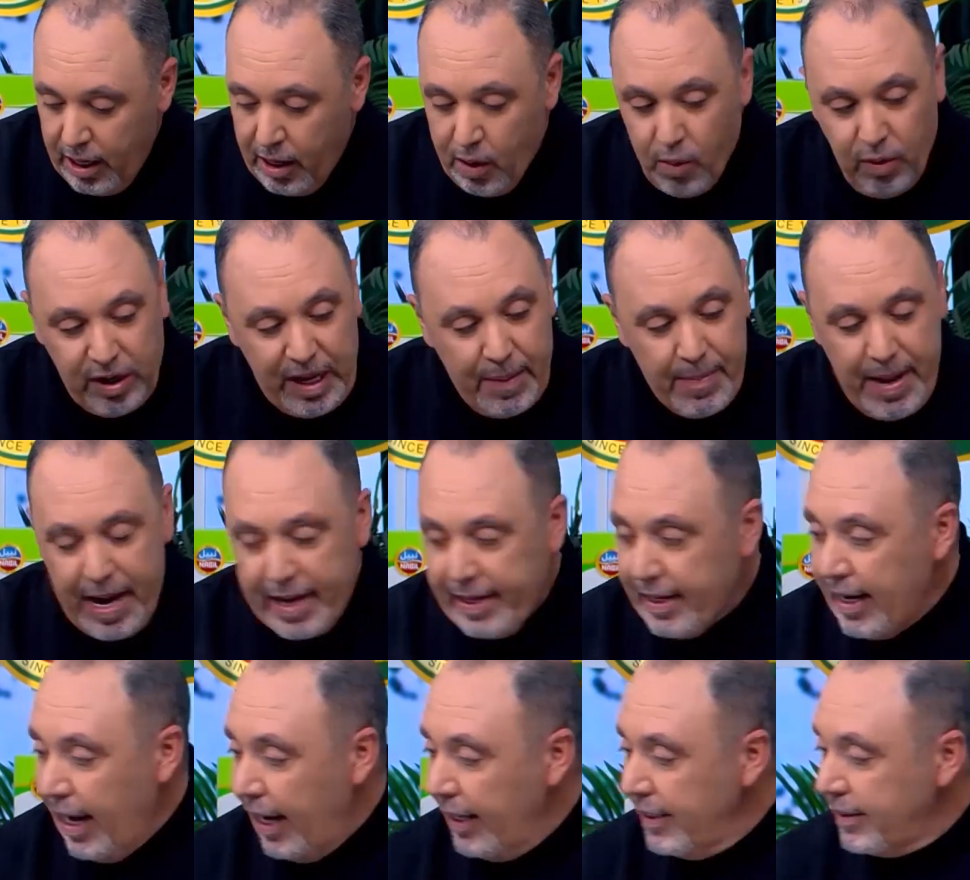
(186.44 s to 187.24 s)
وكمان
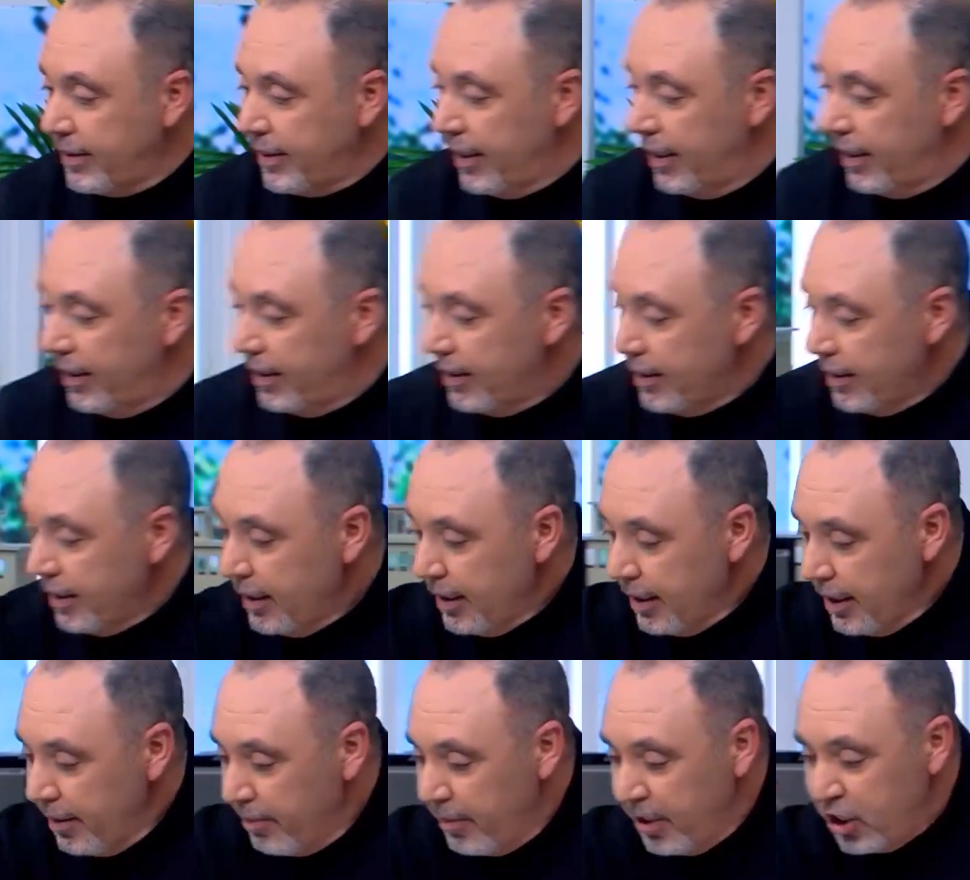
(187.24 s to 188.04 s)
راح انزل
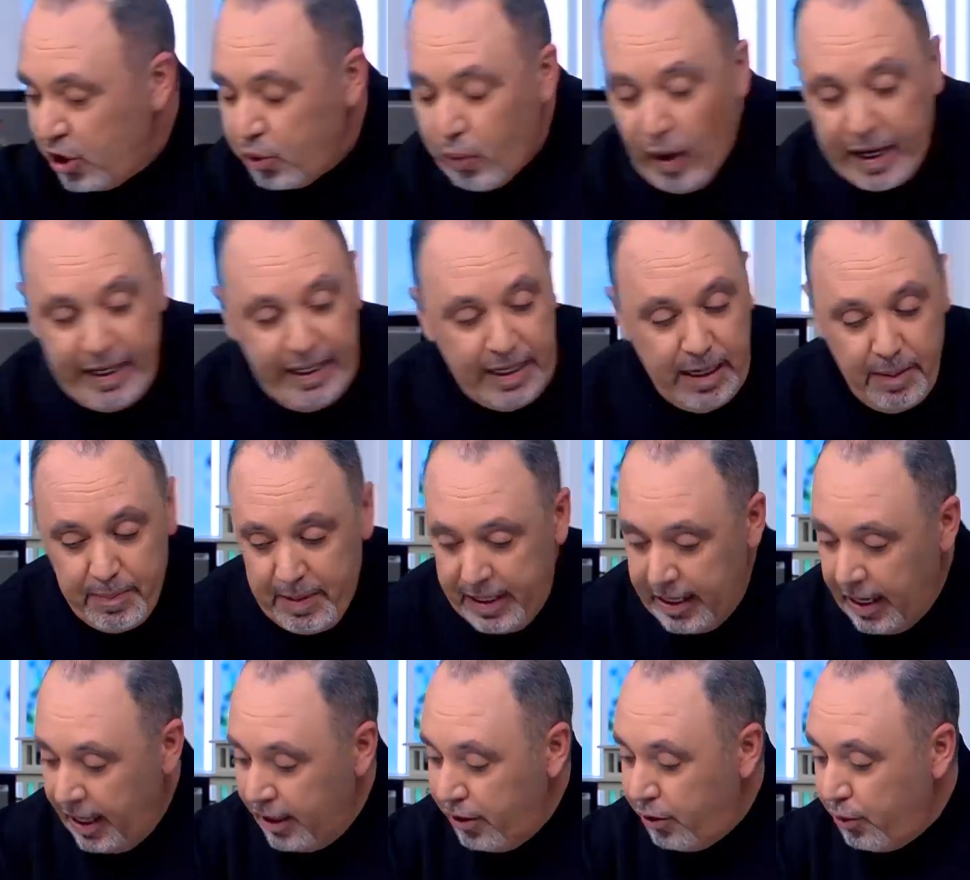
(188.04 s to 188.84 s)
بشويه
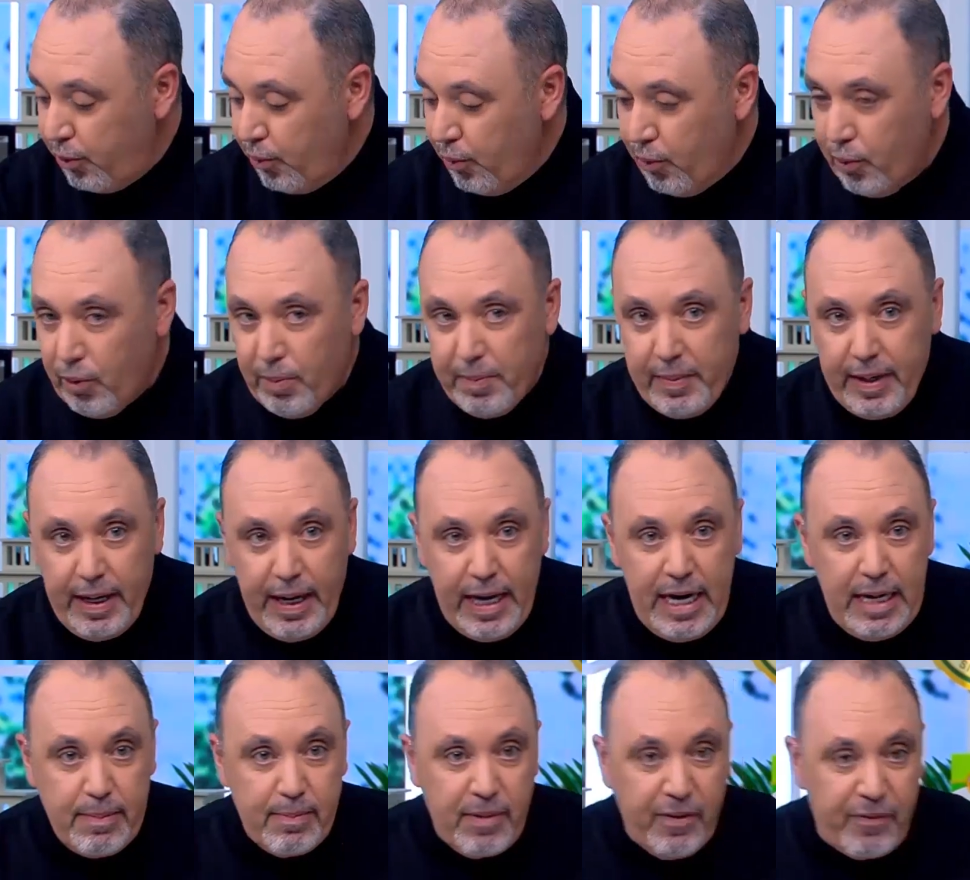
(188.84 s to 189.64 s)
من هالثوم
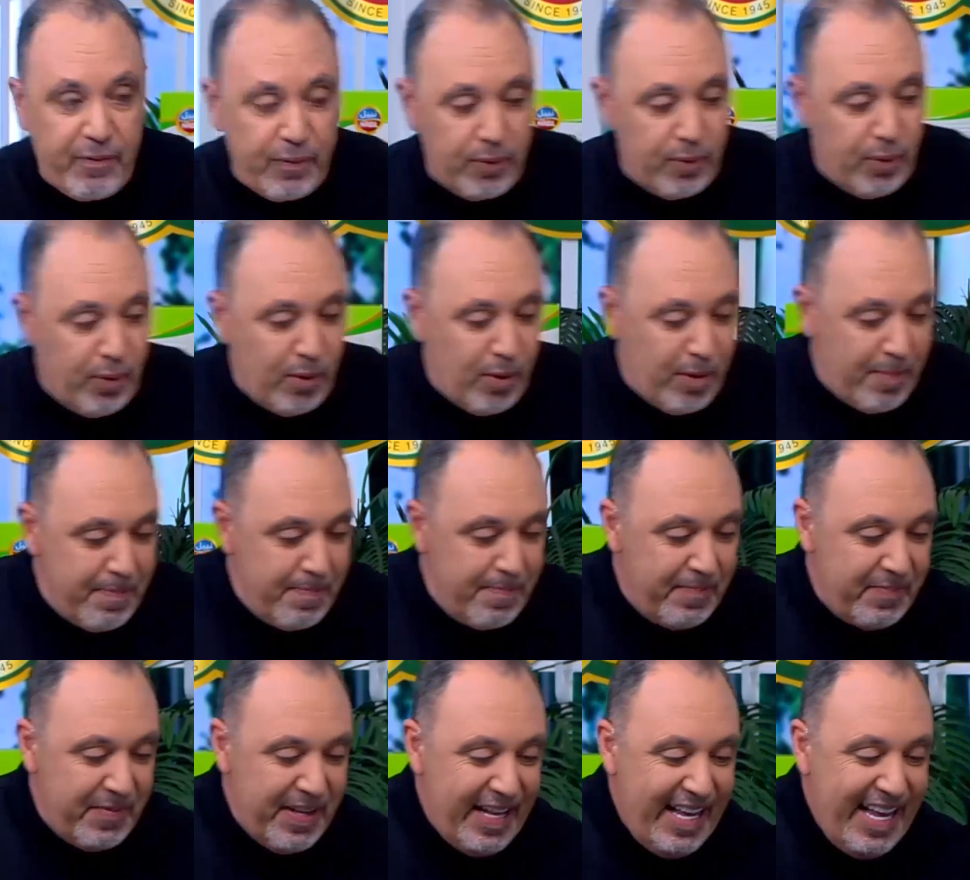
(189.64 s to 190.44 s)
المفروم
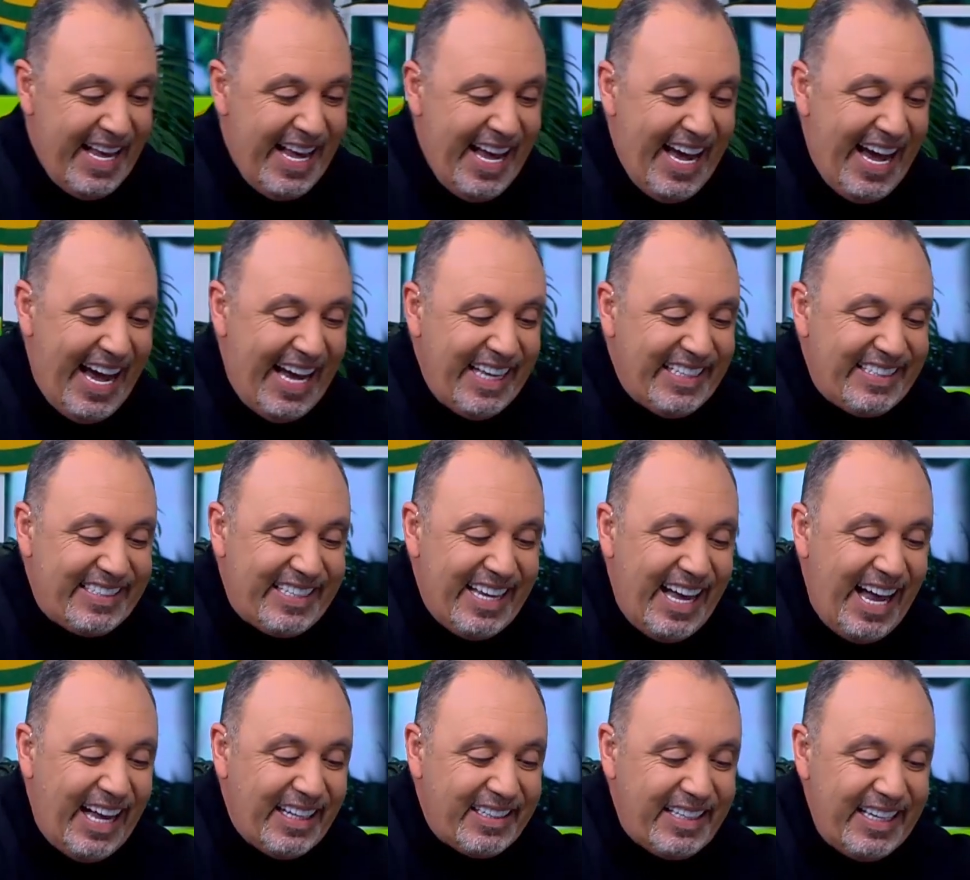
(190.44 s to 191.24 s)
حتى
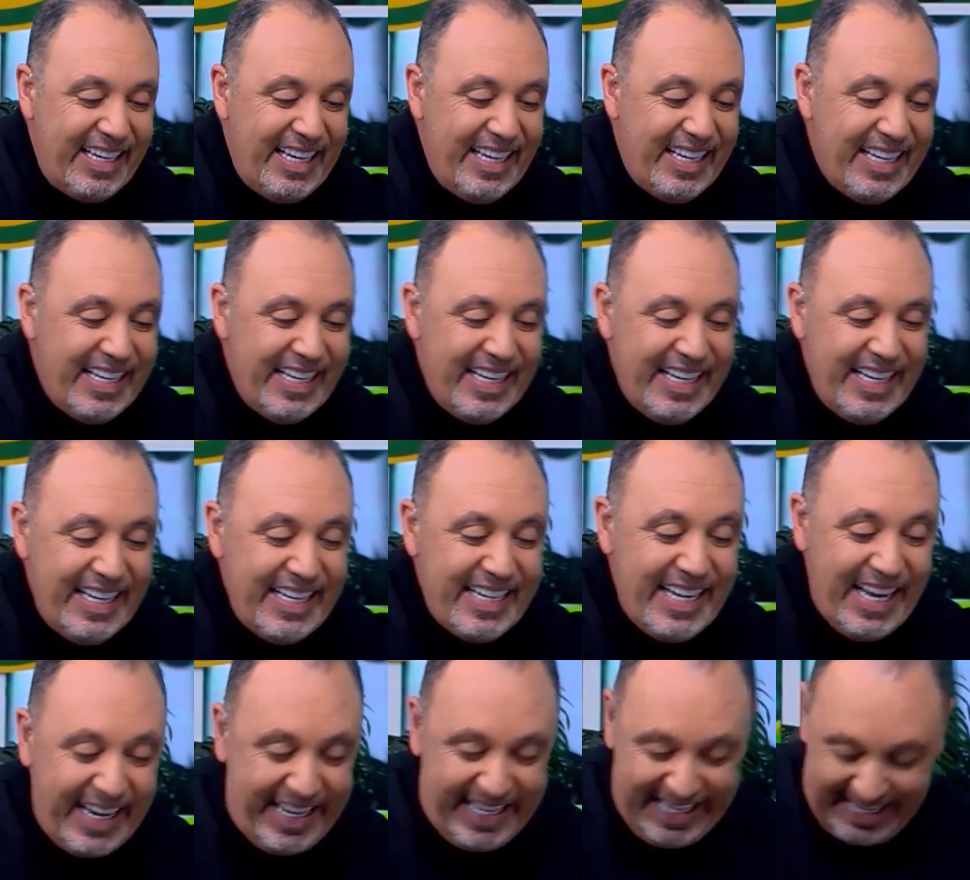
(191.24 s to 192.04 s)
اعطي
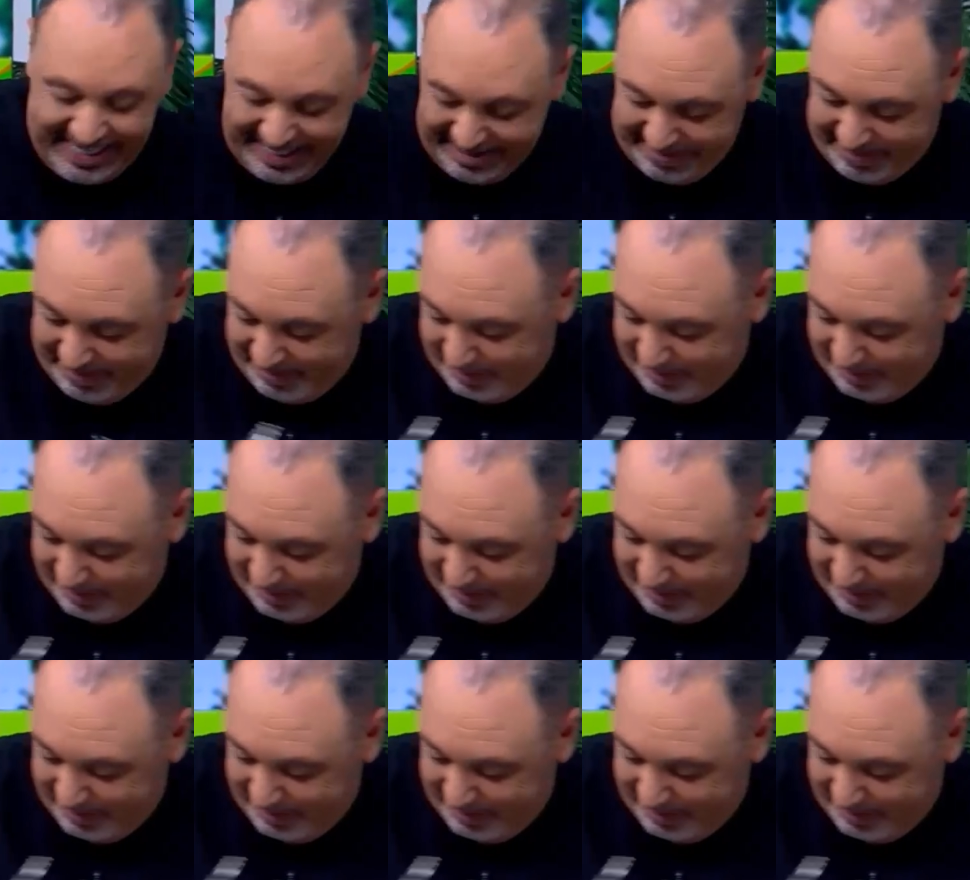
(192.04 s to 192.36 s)
نكهه